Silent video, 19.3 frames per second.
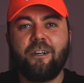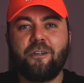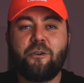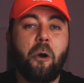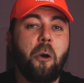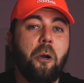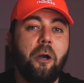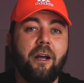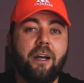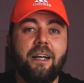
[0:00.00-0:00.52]

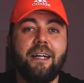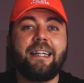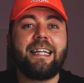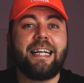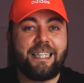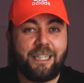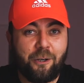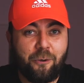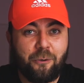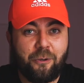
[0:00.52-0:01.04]
çok
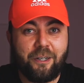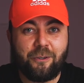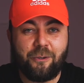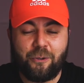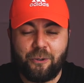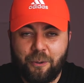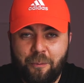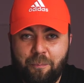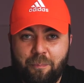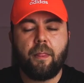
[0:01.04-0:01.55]
teşekkür
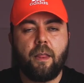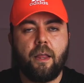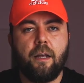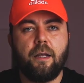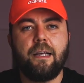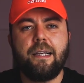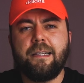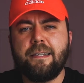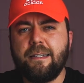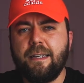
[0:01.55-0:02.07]
ediyorum.
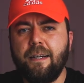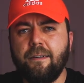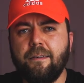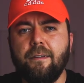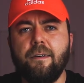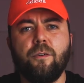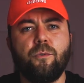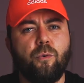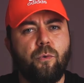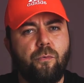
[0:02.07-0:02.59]

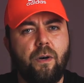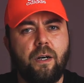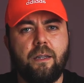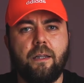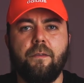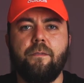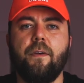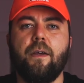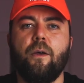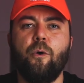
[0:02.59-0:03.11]
İsterseniz ufak
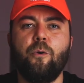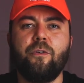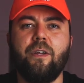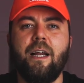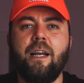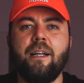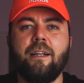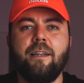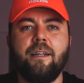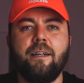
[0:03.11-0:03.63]
tefek
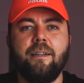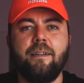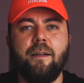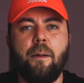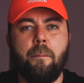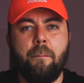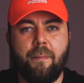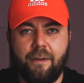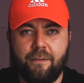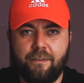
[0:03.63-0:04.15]

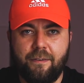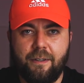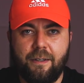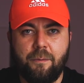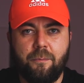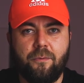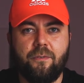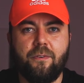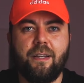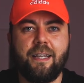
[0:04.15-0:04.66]
özelliklerinden
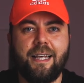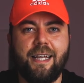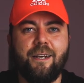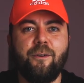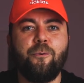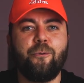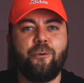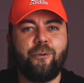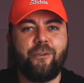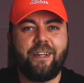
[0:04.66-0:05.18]
bahsedeyim size yeni
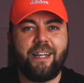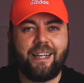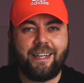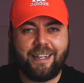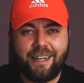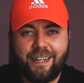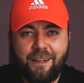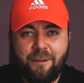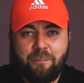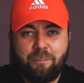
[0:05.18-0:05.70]
ürünle
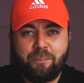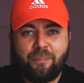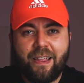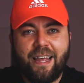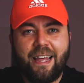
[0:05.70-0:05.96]
ilgili.